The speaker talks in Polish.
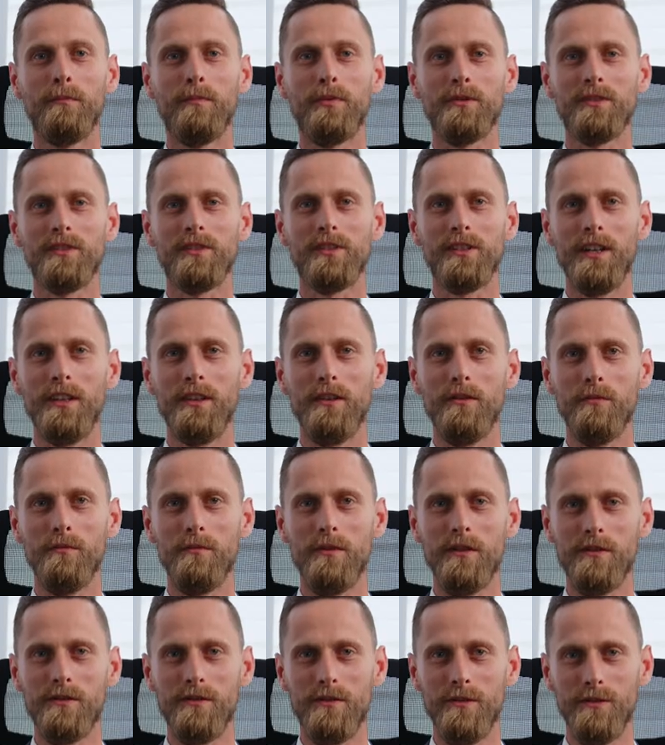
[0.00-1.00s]
Pozyskane
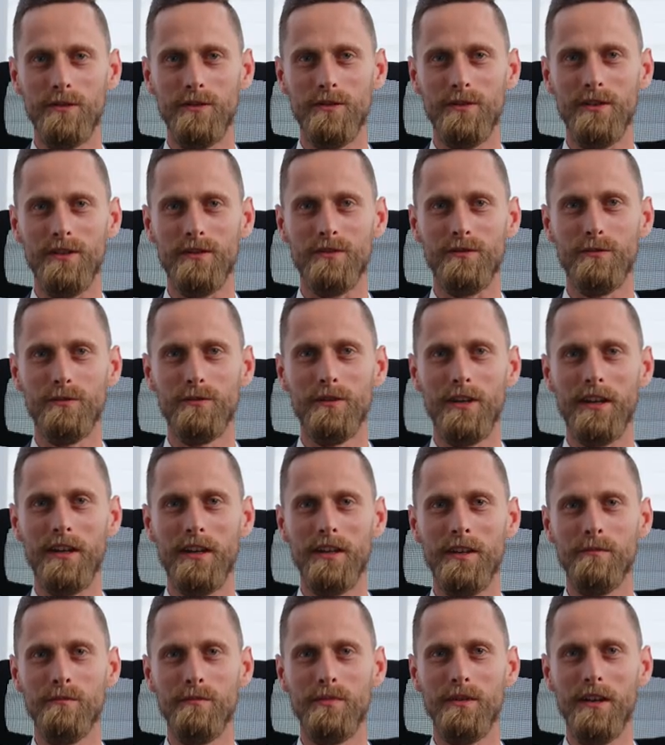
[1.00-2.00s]
umiejętności na studiach
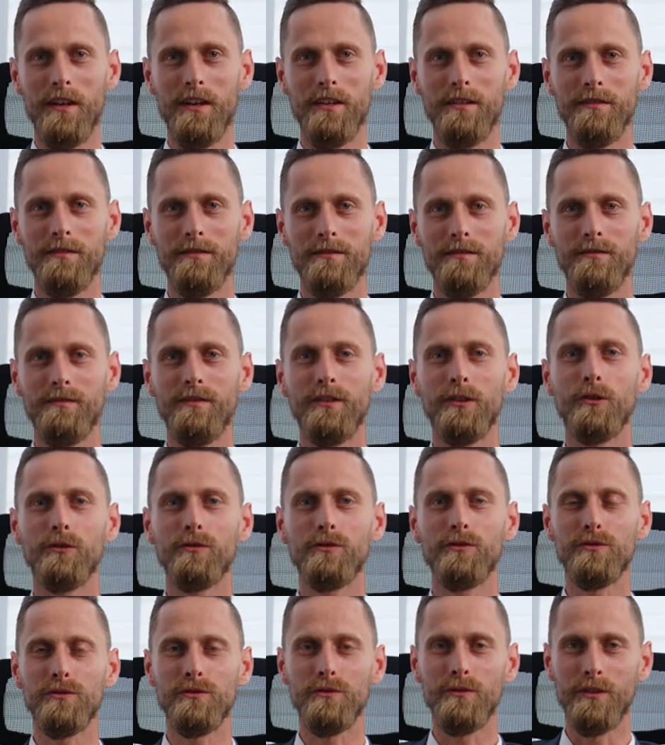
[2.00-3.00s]
MBA
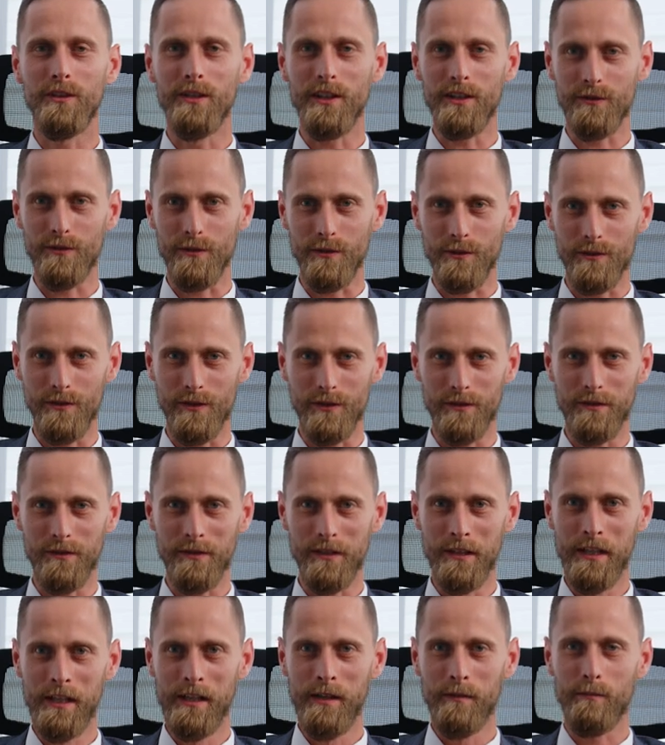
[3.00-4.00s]
wykorzystuję na co dzień.
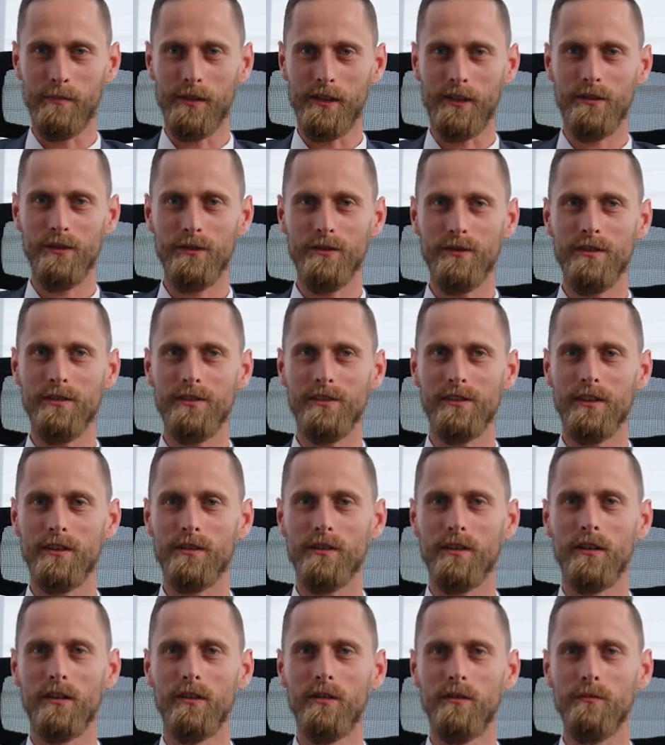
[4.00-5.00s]
Praktycznie z
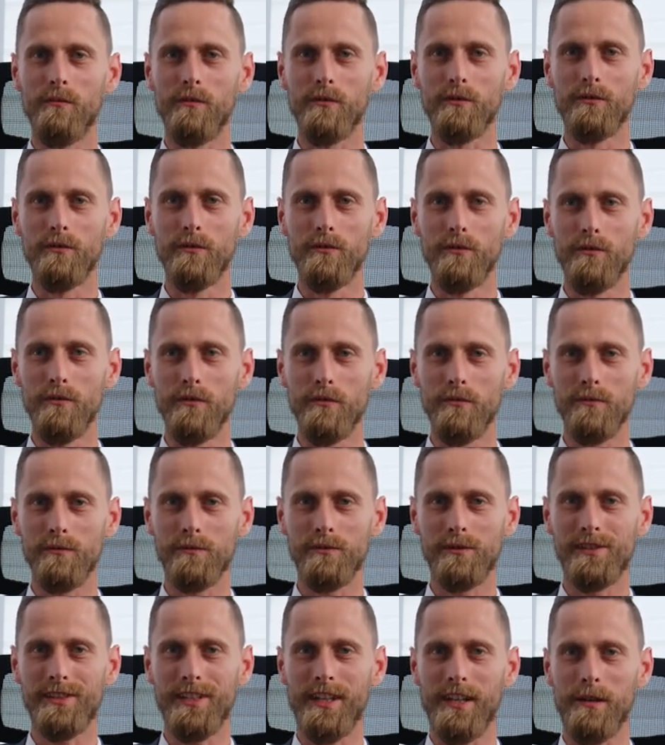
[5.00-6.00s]
każdego modułu
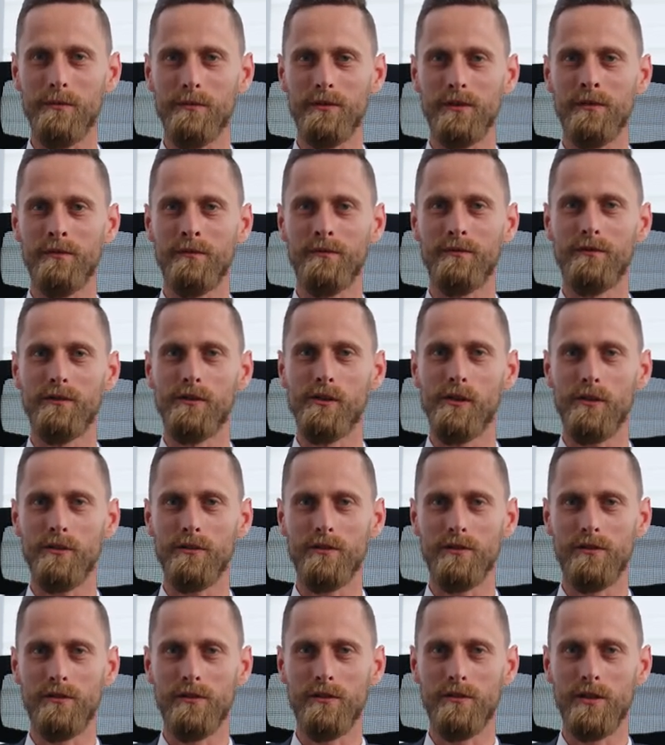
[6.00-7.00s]
staram się
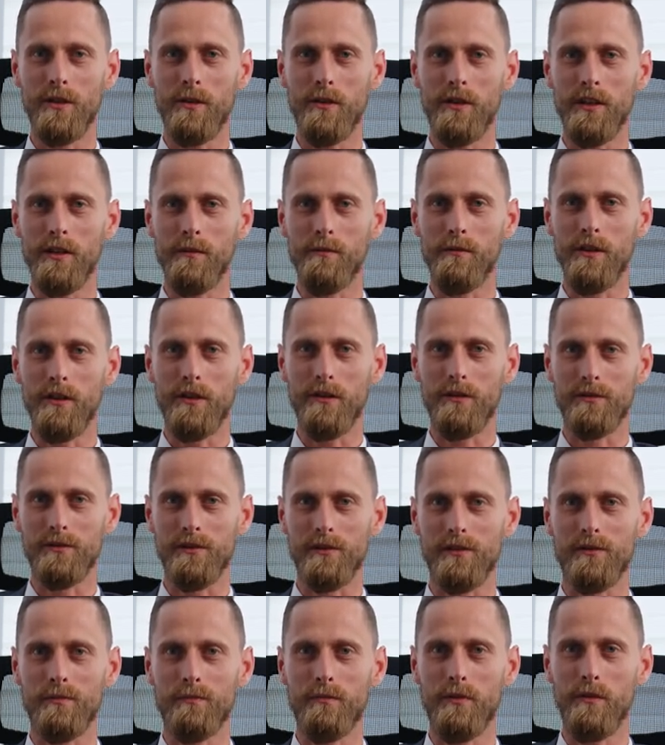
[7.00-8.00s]
wdrożyć do działania mojego
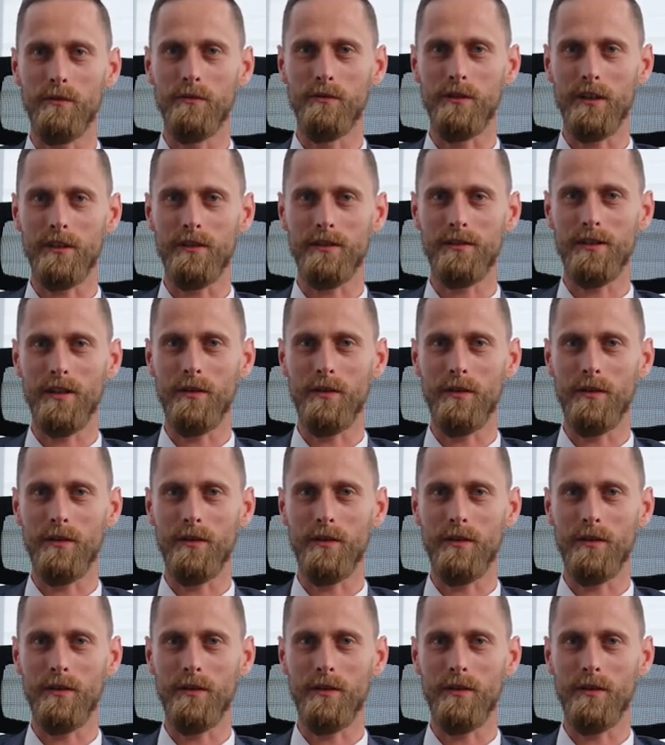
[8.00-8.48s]
zespołu, jak i